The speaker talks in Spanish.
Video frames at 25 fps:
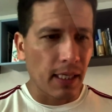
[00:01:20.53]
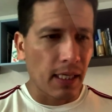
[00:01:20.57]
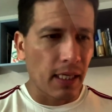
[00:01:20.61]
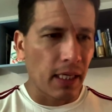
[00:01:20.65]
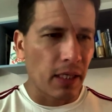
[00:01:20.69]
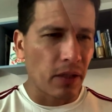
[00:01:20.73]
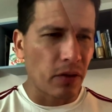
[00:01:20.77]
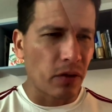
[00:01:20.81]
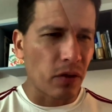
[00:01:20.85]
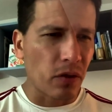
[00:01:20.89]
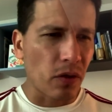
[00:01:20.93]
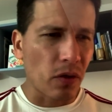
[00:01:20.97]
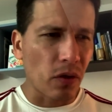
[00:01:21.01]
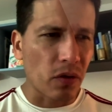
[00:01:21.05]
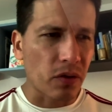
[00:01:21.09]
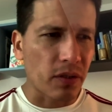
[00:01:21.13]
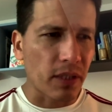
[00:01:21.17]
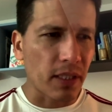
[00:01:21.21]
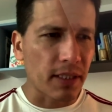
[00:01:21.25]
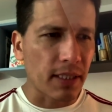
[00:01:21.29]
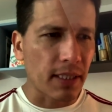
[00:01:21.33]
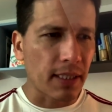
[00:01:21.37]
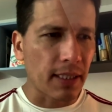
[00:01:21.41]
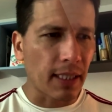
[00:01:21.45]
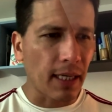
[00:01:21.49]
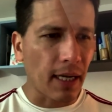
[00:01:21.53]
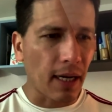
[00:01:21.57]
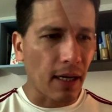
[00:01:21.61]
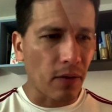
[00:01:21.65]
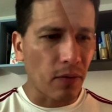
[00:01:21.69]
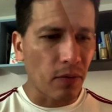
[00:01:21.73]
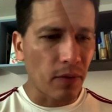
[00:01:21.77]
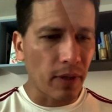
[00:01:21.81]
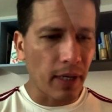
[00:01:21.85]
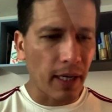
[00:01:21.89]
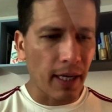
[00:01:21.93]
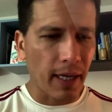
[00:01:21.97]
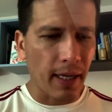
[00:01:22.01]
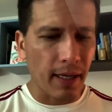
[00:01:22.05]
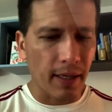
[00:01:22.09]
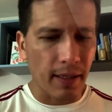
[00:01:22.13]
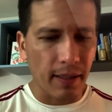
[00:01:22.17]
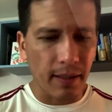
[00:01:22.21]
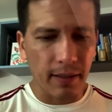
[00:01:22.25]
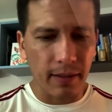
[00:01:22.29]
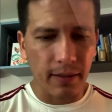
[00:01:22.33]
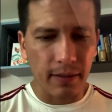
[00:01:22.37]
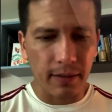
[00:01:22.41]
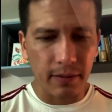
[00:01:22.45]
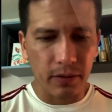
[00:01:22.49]
Entonces yo no sé si tienen
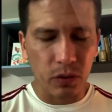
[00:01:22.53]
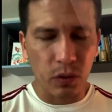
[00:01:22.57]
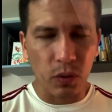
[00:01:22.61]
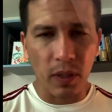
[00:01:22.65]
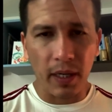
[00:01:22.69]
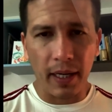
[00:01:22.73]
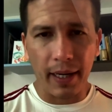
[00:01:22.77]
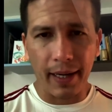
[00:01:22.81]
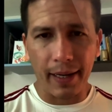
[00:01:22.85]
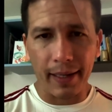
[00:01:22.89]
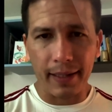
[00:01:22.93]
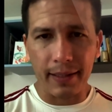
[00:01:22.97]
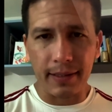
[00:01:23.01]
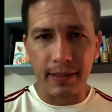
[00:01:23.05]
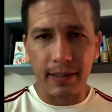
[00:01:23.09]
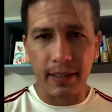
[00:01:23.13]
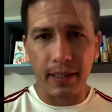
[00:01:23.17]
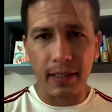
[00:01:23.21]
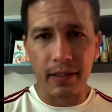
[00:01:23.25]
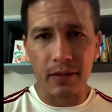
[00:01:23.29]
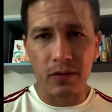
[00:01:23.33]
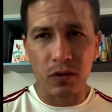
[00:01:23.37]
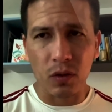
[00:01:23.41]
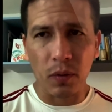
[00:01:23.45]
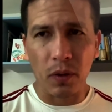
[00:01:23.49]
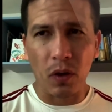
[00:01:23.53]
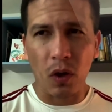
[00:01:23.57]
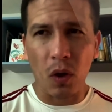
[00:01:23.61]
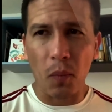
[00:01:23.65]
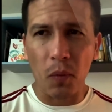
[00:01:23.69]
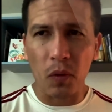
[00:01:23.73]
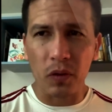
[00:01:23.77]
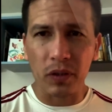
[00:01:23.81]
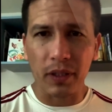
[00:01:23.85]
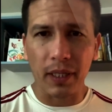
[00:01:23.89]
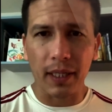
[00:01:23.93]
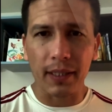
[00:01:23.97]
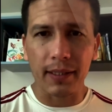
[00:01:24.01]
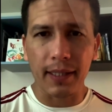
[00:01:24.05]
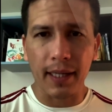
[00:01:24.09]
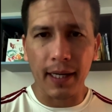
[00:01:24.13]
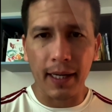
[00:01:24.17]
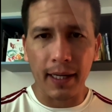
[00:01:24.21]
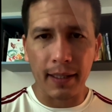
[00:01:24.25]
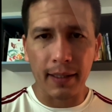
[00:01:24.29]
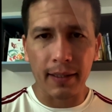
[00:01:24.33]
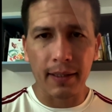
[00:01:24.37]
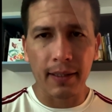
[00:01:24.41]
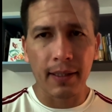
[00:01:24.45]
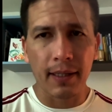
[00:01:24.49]
alguna sugerencia sobre cómo
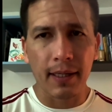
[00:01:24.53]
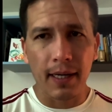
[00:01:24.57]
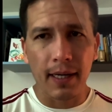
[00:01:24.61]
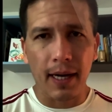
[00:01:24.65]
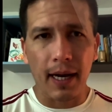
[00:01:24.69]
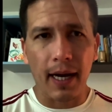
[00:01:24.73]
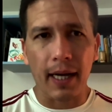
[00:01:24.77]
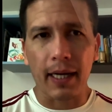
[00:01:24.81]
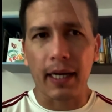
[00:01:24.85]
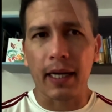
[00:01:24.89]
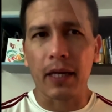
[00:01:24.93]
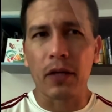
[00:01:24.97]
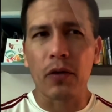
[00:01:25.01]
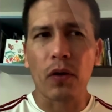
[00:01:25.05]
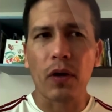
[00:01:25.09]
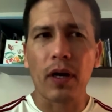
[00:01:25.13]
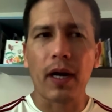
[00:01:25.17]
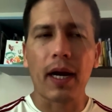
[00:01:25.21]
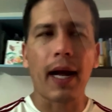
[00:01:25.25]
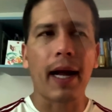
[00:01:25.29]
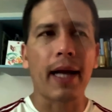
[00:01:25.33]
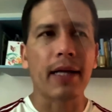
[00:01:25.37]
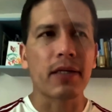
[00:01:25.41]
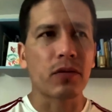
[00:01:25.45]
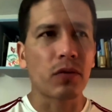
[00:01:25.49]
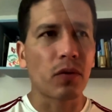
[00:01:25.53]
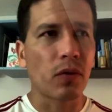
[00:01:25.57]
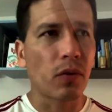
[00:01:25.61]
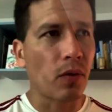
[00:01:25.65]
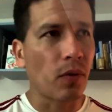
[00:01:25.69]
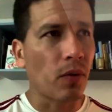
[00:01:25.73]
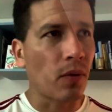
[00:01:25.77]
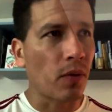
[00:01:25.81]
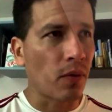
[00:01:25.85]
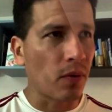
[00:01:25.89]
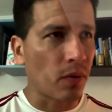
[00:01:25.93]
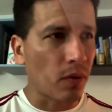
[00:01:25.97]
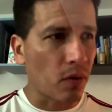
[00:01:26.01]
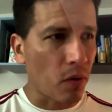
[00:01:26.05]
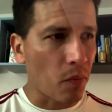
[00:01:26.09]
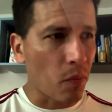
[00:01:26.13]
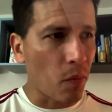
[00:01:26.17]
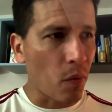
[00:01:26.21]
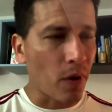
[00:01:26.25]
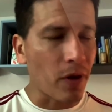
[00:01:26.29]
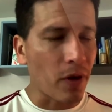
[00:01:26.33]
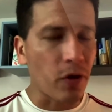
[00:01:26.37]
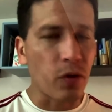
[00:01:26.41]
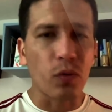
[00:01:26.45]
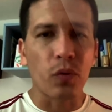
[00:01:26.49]
tratar aquellos casos o
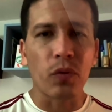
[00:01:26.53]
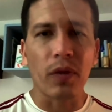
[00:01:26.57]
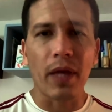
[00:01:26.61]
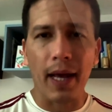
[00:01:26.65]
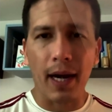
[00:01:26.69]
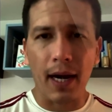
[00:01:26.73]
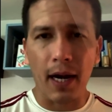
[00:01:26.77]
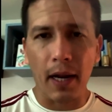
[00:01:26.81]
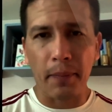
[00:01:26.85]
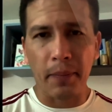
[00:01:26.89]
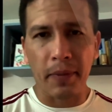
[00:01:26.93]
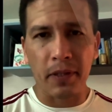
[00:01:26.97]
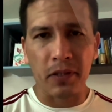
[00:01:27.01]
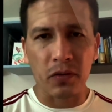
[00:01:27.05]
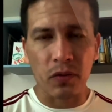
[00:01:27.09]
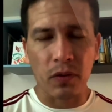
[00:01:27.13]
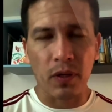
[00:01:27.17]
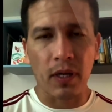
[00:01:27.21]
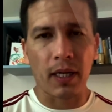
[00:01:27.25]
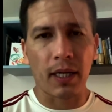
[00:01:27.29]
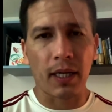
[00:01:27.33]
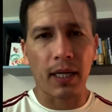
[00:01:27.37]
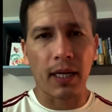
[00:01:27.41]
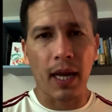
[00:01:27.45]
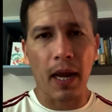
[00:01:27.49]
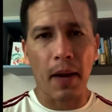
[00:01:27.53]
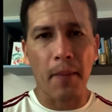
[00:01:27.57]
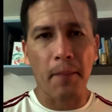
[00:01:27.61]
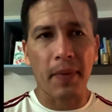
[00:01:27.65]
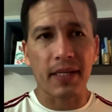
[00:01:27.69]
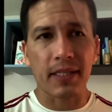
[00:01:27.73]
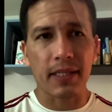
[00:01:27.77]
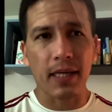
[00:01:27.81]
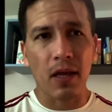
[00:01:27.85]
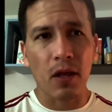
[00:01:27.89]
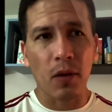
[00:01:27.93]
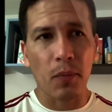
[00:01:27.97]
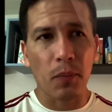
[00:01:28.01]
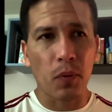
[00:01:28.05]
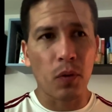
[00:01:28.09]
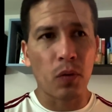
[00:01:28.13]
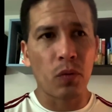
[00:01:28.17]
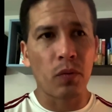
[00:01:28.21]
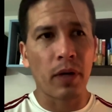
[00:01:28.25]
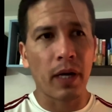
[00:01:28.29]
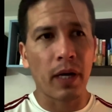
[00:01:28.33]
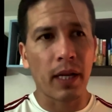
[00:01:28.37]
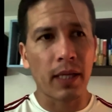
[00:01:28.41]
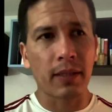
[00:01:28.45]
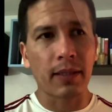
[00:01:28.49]
cómo ayudar a las personas que han pasado por
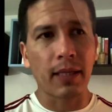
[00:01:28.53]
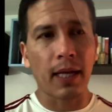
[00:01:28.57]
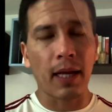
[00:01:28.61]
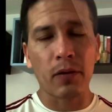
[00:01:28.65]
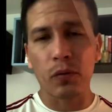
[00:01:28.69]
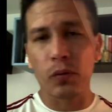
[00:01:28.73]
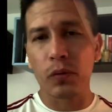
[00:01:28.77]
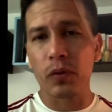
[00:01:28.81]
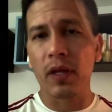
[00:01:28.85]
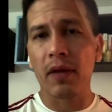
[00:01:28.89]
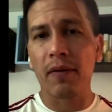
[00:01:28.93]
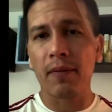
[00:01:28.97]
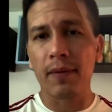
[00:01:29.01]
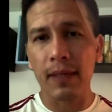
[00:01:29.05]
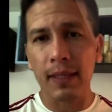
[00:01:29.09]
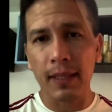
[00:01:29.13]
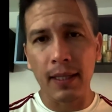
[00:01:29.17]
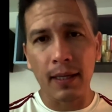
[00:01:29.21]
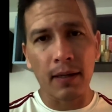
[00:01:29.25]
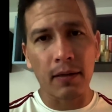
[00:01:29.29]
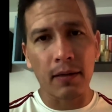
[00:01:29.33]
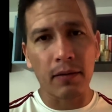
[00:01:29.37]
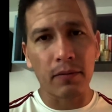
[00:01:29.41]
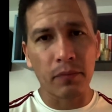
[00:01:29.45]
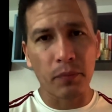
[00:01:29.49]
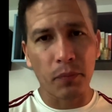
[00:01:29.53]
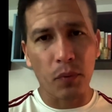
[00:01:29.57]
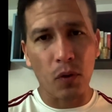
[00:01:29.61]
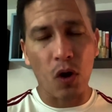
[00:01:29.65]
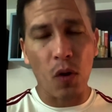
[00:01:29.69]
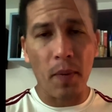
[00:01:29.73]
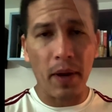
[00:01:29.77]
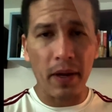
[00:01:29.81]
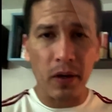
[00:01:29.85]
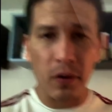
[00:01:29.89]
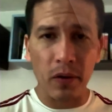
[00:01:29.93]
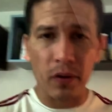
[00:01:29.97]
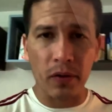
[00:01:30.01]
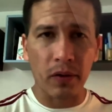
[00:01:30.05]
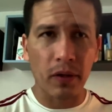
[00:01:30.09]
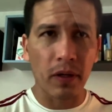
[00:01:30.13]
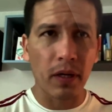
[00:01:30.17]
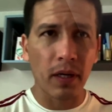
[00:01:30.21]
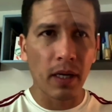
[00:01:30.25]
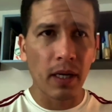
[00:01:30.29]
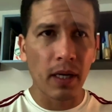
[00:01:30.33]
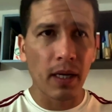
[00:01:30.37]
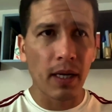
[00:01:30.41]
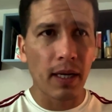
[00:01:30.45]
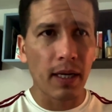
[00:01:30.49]
un estatus de vida un poco mayor
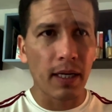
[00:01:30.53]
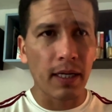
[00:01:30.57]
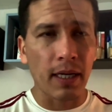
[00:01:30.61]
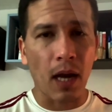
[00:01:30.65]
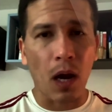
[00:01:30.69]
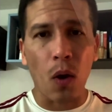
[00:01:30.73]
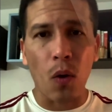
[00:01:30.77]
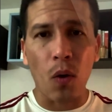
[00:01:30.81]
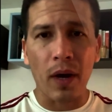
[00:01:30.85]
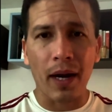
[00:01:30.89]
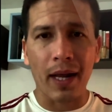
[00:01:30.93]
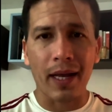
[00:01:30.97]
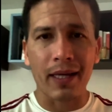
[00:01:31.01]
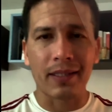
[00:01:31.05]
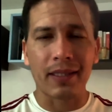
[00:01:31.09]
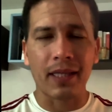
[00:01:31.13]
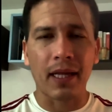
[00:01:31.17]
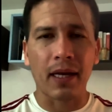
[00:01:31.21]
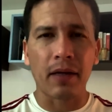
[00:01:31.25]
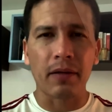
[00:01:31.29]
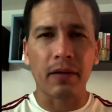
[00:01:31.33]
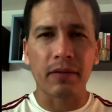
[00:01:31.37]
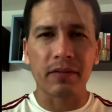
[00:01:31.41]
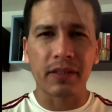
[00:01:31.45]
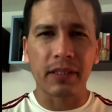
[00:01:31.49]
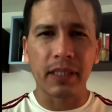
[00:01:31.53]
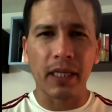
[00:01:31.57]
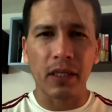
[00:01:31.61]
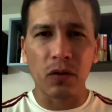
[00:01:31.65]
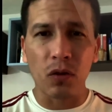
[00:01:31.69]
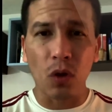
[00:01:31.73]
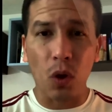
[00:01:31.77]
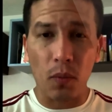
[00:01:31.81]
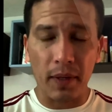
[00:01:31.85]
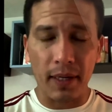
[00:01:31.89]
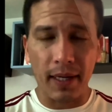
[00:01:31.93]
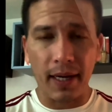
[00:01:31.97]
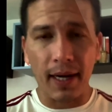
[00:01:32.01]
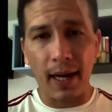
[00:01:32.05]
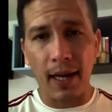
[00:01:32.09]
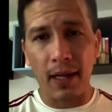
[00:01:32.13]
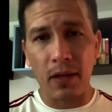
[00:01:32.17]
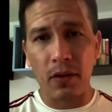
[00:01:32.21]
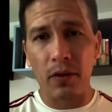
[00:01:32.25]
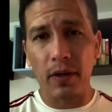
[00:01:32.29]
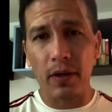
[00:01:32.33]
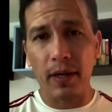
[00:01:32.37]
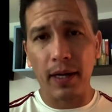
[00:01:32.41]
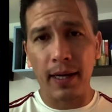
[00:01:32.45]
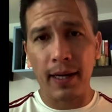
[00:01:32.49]
y ahora están siendo
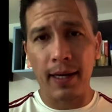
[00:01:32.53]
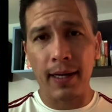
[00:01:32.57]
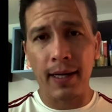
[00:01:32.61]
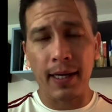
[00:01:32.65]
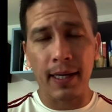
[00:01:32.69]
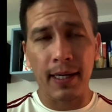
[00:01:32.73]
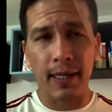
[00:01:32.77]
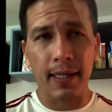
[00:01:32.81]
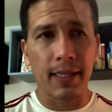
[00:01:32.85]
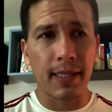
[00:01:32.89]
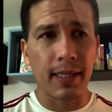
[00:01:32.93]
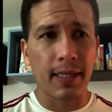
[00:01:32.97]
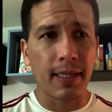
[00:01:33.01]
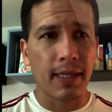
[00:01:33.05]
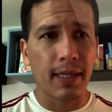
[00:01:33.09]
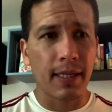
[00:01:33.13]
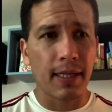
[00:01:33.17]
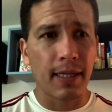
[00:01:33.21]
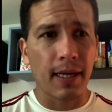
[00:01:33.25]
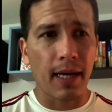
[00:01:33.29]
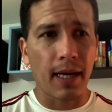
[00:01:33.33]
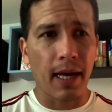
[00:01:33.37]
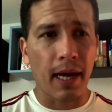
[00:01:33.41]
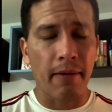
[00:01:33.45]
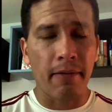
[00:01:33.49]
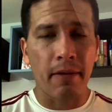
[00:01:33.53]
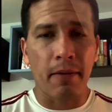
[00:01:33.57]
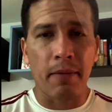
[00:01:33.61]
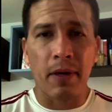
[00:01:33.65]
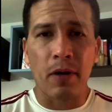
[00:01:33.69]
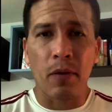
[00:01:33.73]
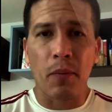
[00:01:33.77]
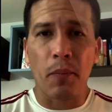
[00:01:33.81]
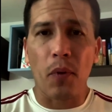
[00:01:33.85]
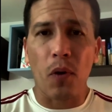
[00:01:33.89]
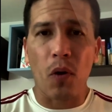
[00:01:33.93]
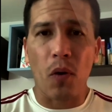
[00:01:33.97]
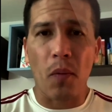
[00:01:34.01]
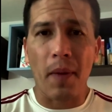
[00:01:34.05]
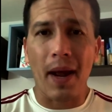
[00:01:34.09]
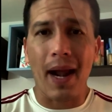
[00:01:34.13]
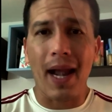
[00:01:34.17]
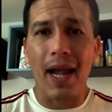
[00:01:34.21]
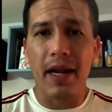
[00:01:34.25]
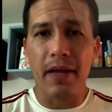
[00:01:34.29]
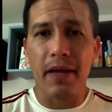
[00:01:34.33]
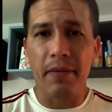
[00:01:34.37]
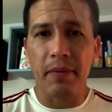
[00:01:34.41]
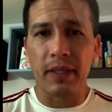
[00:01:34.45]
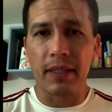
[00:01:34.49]
obligados a, vivir un poco más
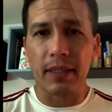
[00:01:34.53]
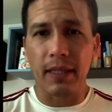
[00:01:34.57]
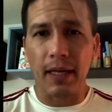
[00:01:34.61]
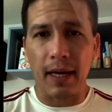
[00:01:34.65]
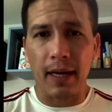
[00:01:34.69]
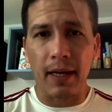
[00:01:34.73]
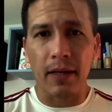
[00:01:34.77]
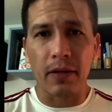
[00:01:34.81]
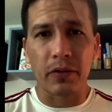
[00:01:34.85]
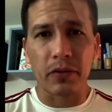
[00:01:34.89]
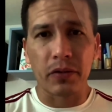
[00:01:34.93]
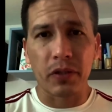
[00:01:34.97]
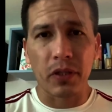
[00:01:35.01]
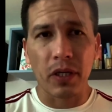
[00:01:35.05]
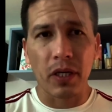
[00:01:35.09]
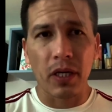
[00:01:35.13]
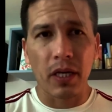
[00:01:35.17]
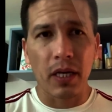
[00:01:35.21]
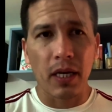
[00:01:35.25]
limitados.